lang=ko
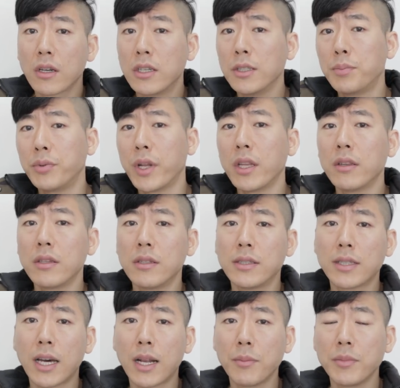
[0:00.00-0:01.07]
그
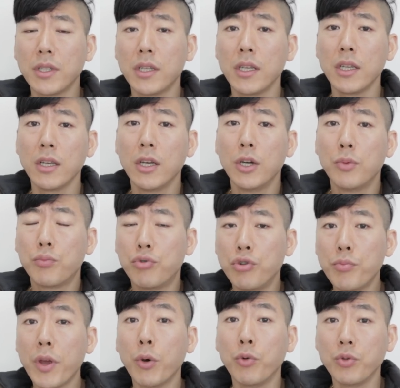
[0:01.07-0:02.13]
브랜드를 사람들이
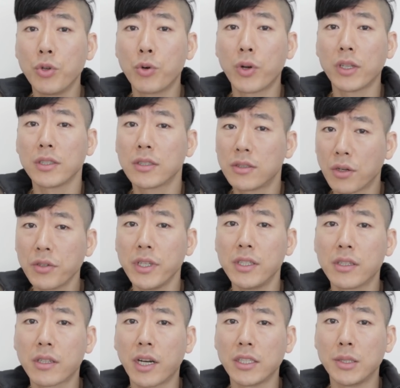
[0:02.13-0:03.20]
불매운동을 하는 그런
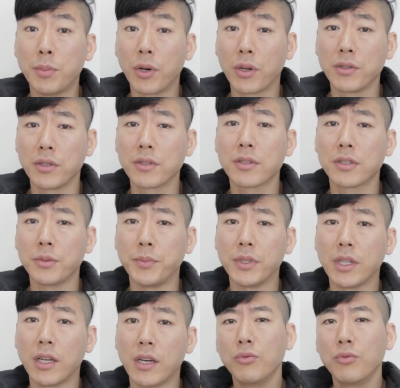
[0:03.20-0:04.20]
일들까지 벌어졌었습니다.